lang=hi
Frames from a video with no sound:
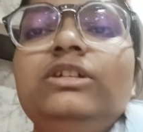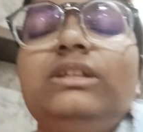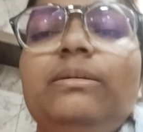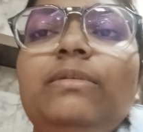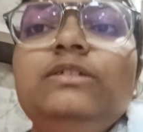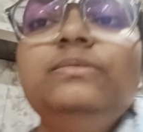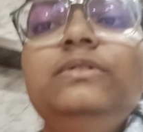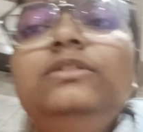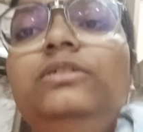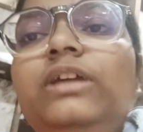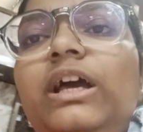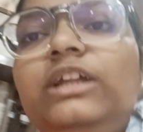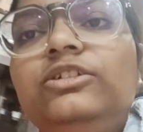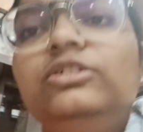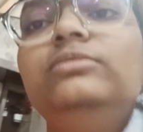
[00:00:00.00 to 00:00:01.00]
तो समझ में तो
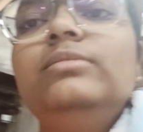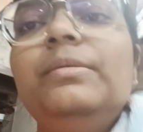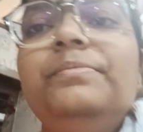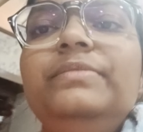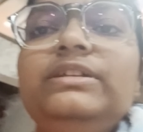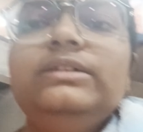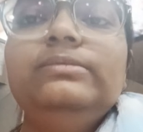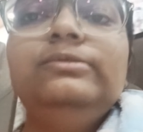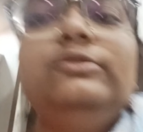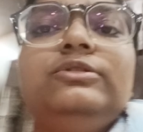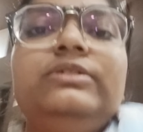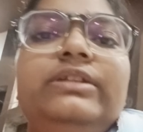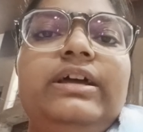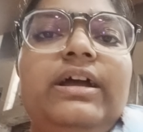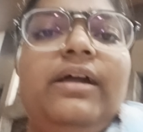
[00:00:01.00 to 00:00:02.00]
नहीं यार चलो मम्मी से
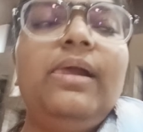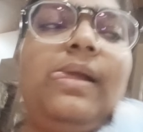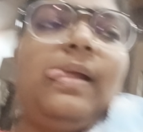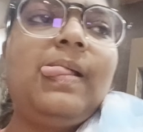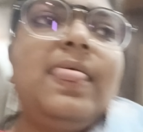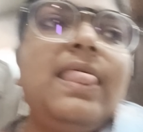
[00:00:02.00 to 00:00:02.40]
पूछते हैं